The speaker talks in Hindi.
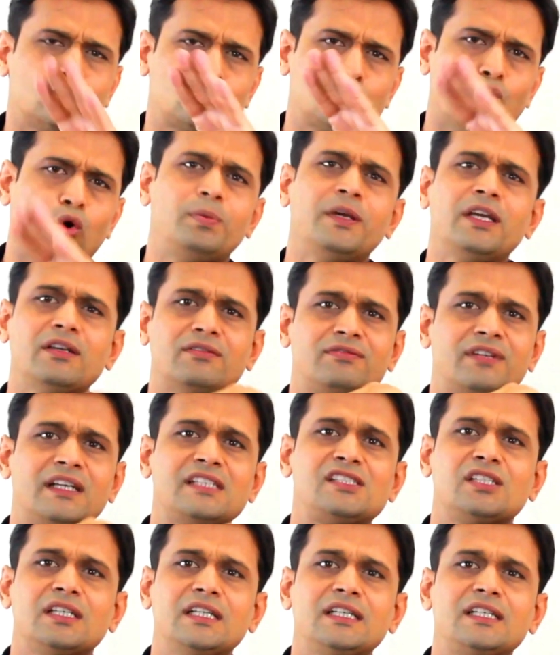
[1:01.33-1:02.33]
तो भी
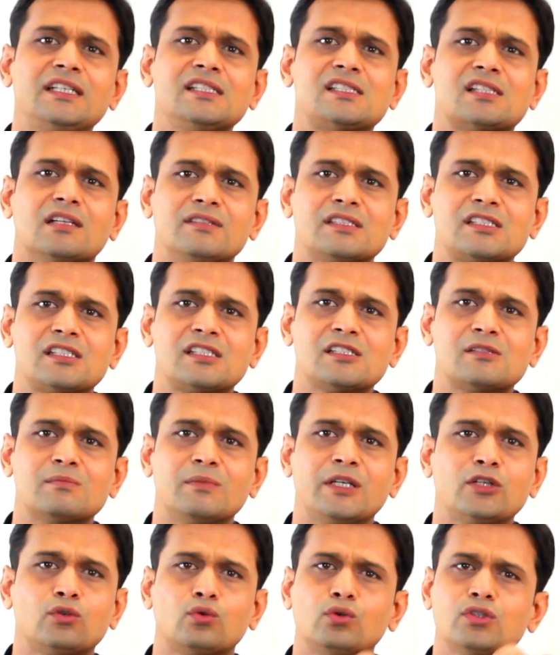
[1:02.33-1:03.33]
वेज ईटिंग सर्विसेज
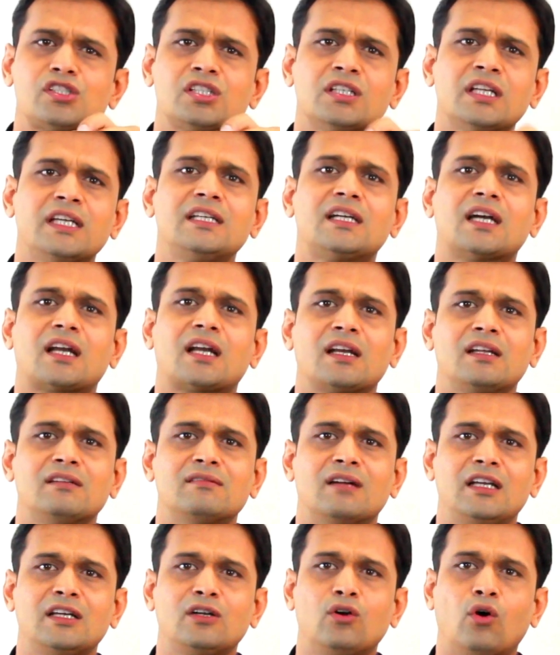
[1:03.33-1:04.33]
में कुछ नहीं करने
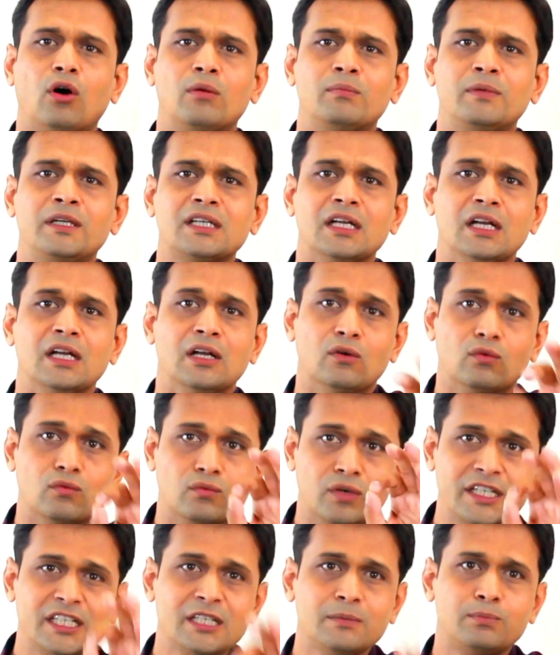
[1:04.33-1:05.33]
वाले गवर्नमेंट
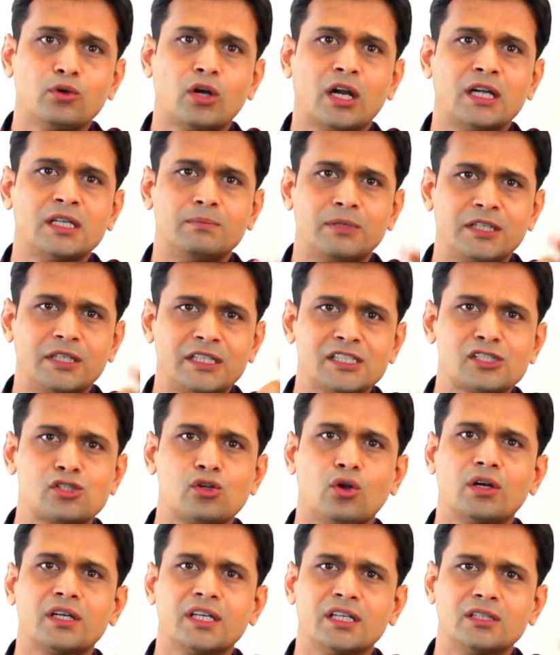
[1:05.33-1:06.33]
वही पुराने ब्रिटिश
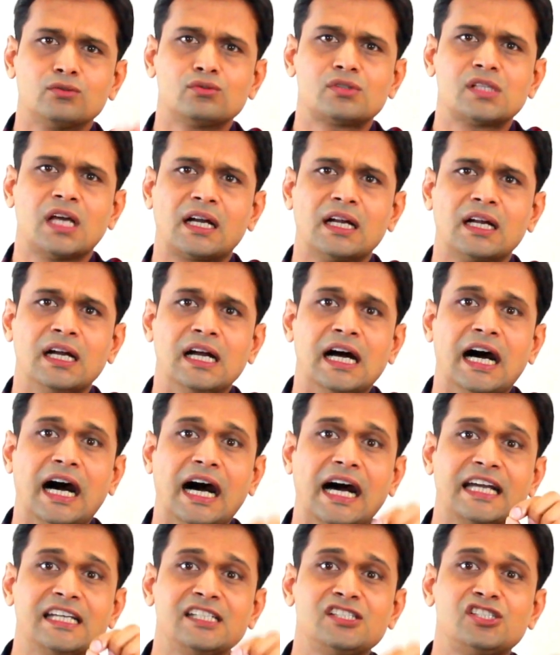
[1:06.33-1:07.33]
लॉ के अनुसार
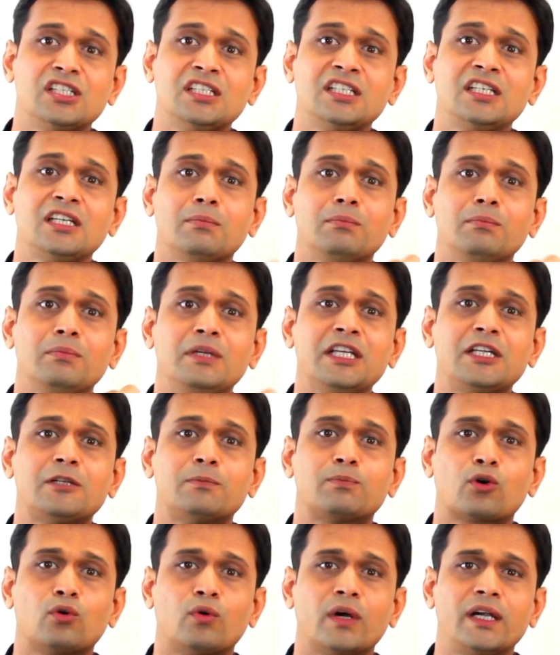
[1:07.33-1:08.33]
हाइजीनिक मीट
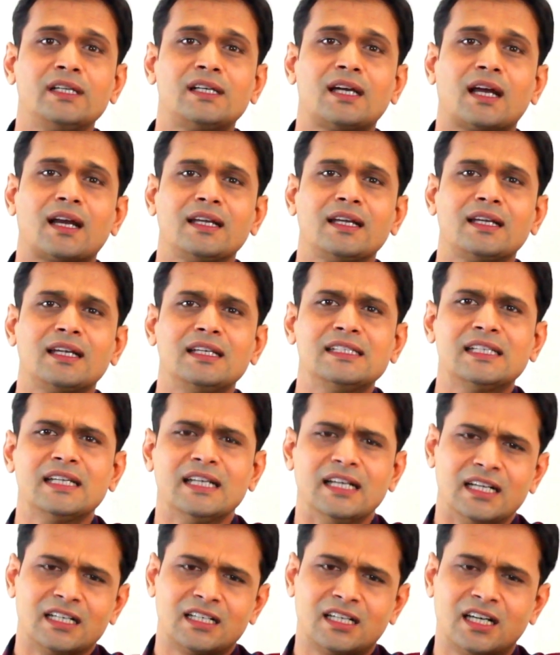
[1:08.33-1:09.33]
प्रोवाइड करने के
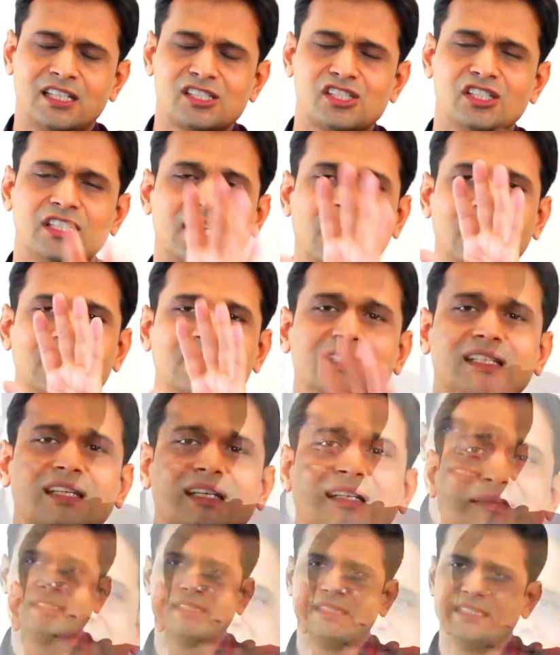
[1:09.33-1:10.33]
लिए खर्च निकालती
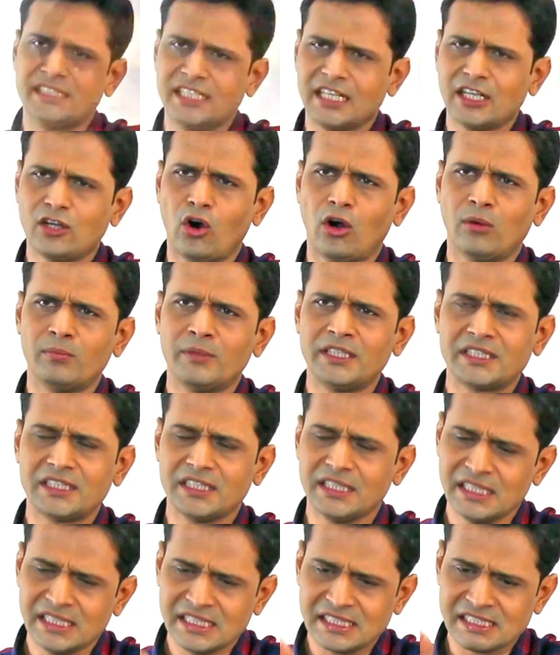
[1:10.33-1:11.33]
है यह गवर्नमेंट
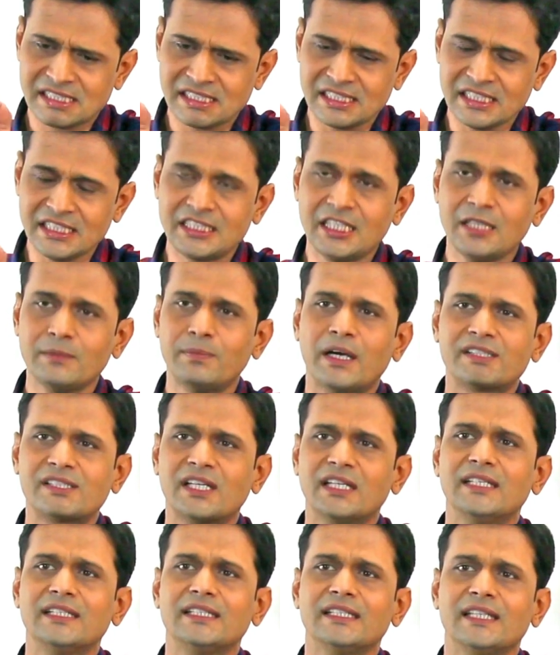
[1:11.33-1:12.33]
की सीधी
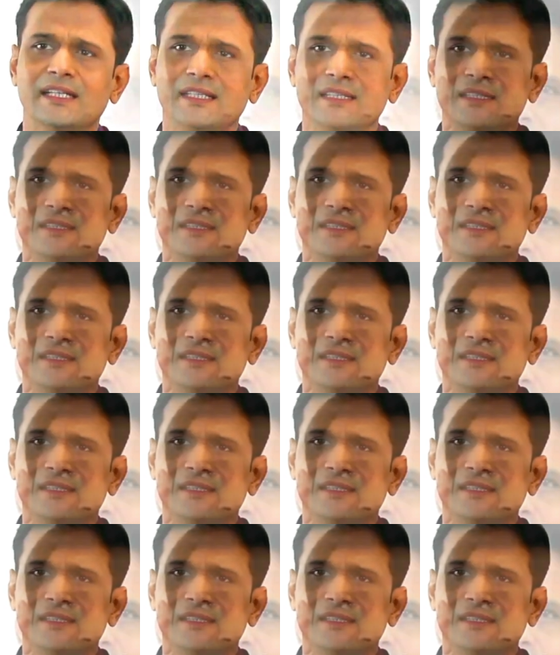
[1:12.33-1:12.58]
पार्शलिटी है